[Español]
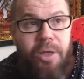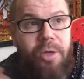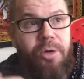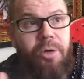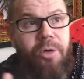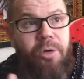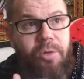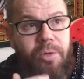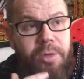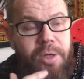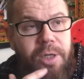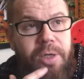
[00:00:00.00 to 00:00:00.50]

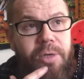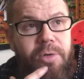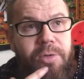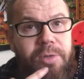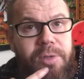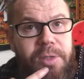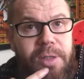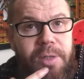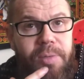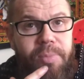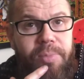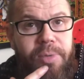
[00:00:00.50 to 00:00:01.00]
Rodrigo
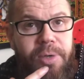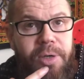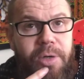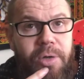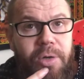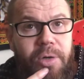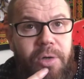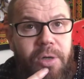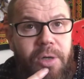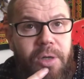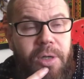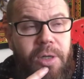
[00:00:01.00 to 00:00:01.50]
sí,
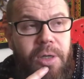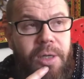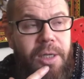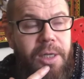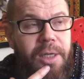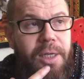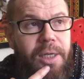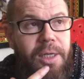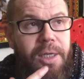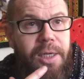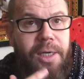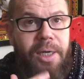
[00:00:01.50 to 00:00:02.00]
pero
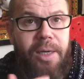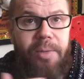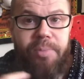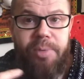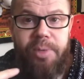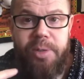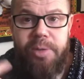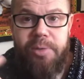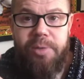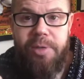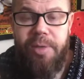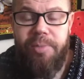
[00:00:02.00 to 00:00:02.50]
eh, la
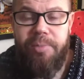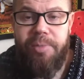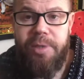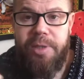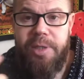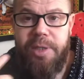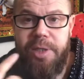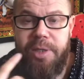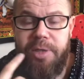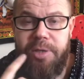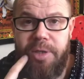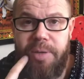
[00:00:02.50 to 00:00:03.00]
persona me
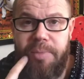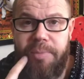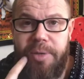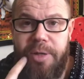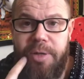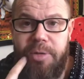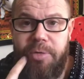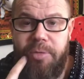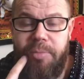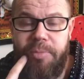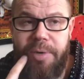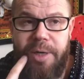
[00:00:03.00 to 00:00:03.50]
sigue
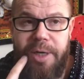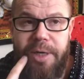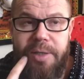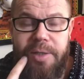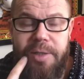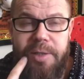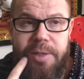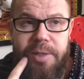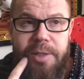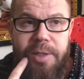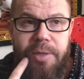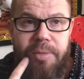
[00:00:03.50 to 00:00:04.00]
llamando para
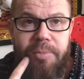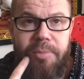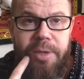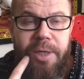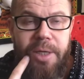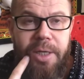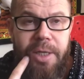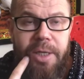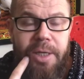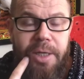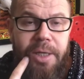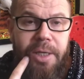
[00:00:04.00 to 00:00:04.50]

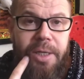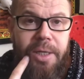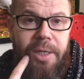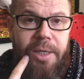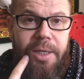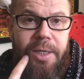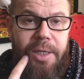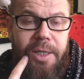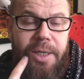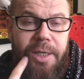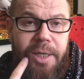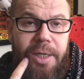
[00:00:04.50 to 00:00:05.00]
decirme
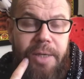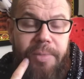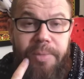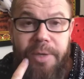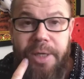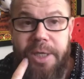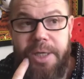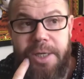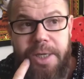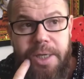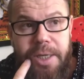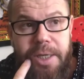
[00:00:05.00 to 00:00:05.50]
que me
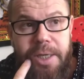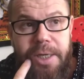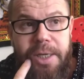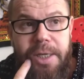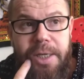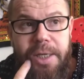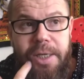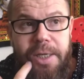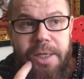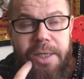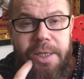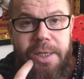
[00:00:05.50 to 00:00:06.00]

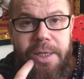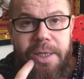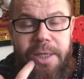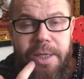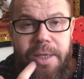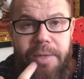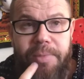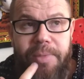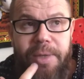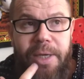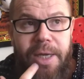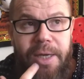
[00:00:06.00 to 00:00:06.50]
quiere y
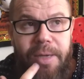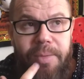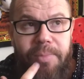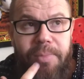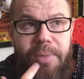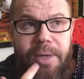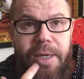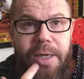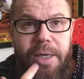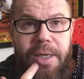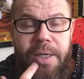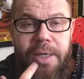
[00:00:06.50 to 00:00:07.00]
que me
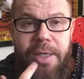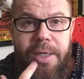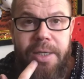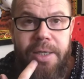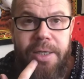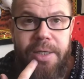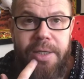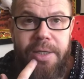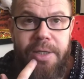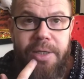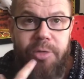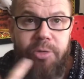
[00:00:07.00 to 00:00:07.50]
ama
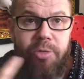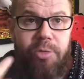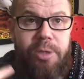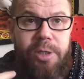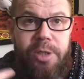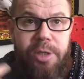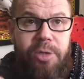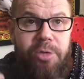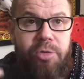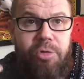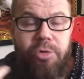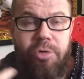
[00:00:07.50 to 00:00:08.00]
y yo
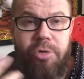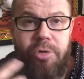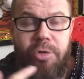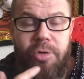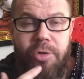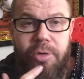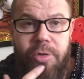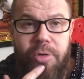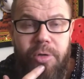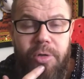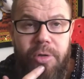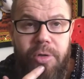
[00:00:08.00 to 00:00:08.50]
siento
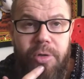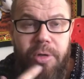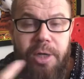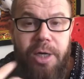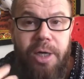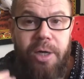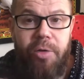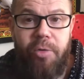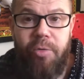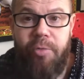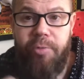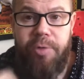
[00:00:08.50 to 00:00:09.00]

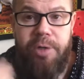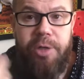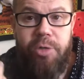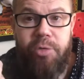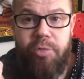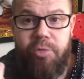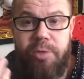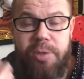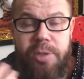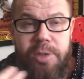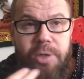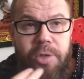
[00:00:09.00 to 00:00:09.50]
claro, una
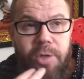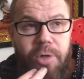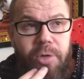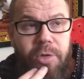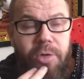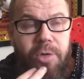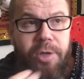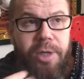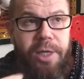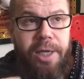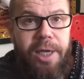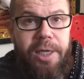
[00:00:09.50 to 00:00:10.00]
intuición,
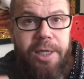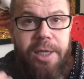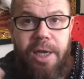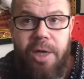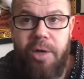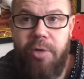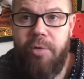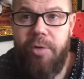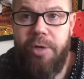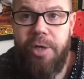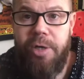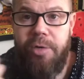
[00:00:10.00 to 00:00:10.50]
¿no? Que hay
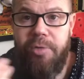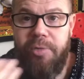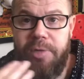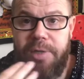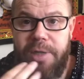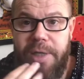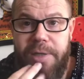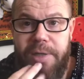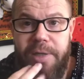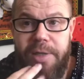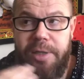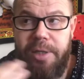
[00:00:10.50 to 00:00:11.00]
algo que lo
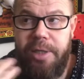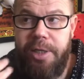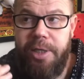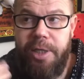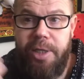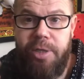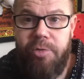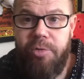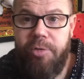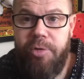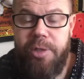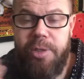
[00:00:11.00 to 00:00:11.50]
está
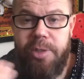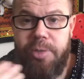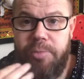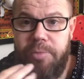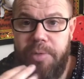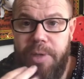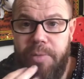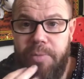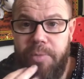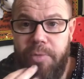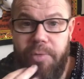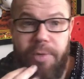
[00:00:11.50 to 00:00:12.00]
deteniendo, que es
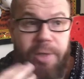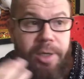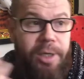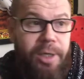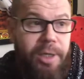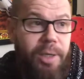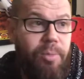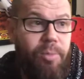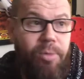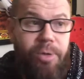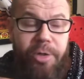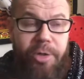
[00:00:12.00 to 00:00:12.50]
una
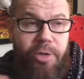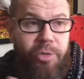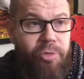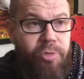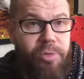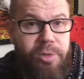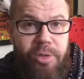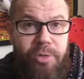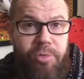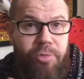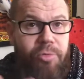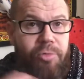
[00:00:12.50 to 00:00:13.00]
brujería. Bueno,
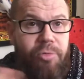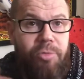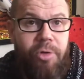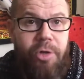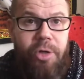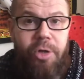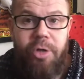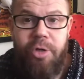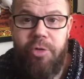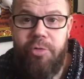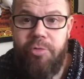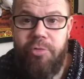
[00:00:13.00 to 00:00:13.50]
entonces tú,
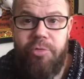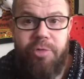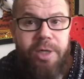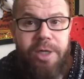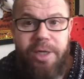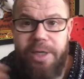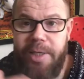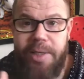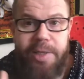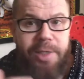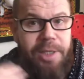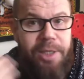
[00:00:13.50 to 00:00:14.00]
tú
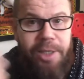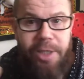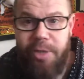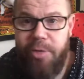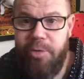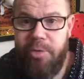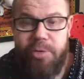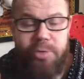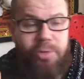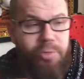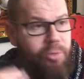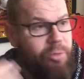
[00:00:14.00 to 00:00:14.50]
tienes que seguir
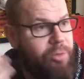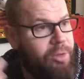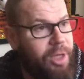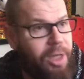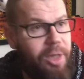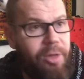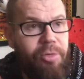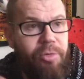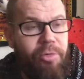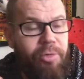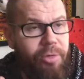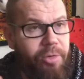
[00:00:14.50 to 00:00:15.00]

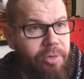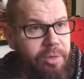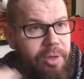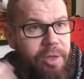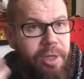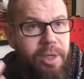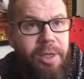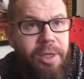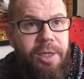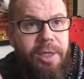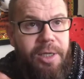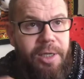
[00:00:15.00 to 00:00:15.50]
consultando
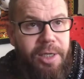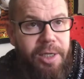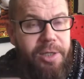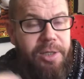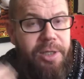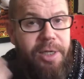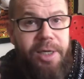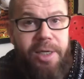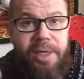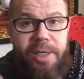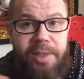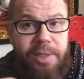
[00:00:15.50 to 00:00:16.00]
y
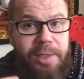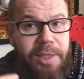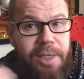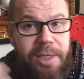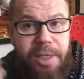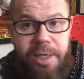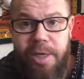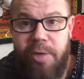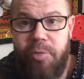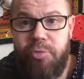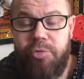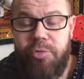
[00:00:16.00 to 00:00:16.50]
tenés que
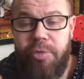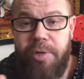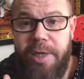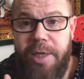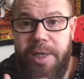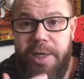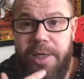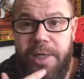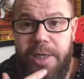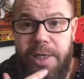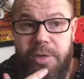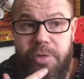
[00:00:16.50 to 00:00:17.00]
seguir
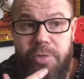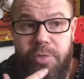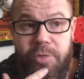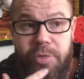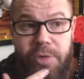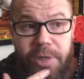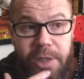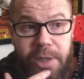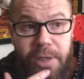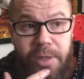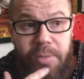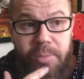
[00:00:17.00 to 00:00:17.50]

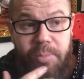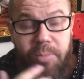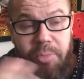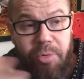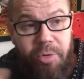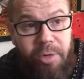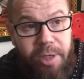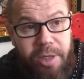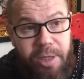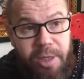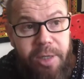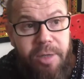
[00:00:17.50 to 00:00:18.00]
autoengañándote,
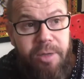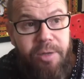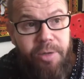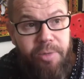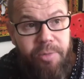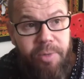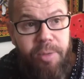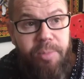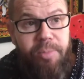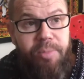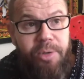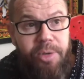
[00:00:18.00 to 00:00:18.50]
porque
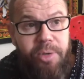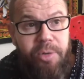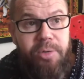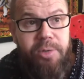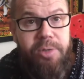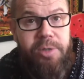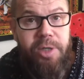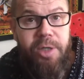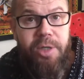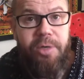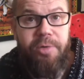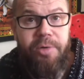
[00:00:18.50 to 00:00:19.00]
no hay peor
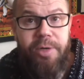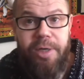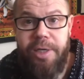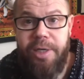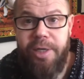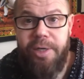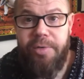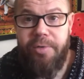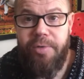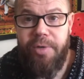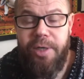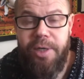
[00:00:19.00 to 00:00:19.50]
ciego que el
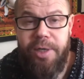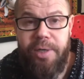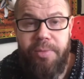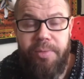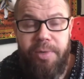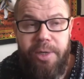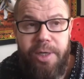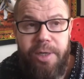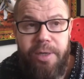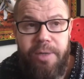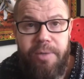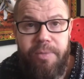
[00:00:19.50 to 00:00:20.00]
que no quiere
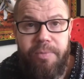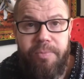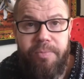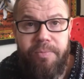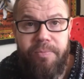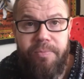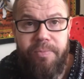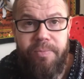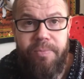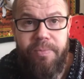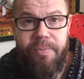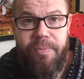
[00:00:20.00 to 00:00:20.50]
ver,
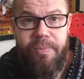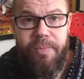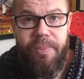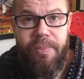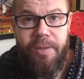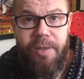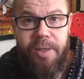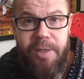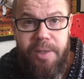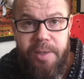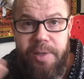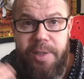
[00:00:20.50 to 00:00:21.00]

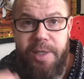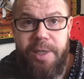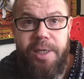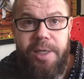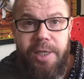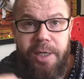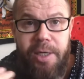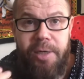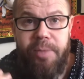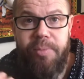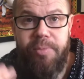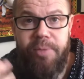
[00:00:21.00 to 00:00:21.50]
y
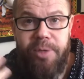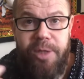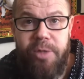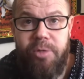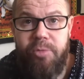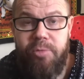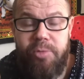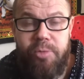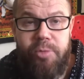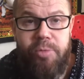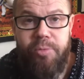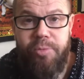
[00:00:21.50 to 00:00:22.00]
seguir limpiando
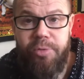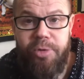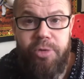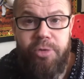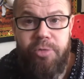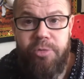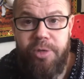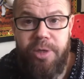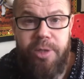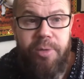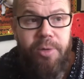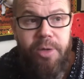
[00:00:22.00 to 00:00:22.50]
un supuesto
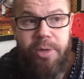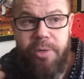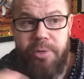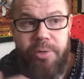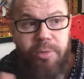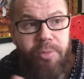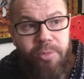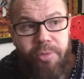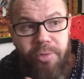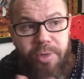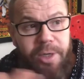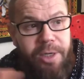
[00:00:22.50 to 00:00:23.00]
trabajo de
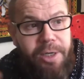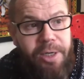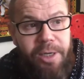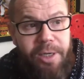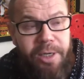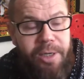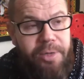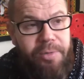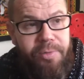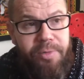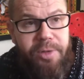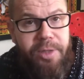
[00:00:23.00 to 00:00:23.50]
brujería
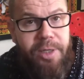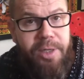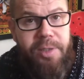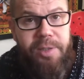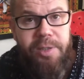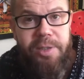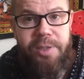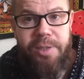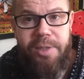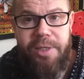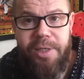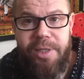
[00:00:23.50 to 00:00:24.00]
que no está
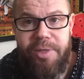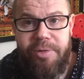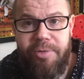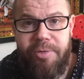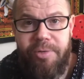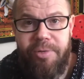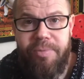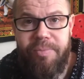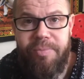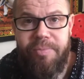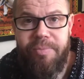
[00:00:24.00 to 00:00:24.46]
existiendo.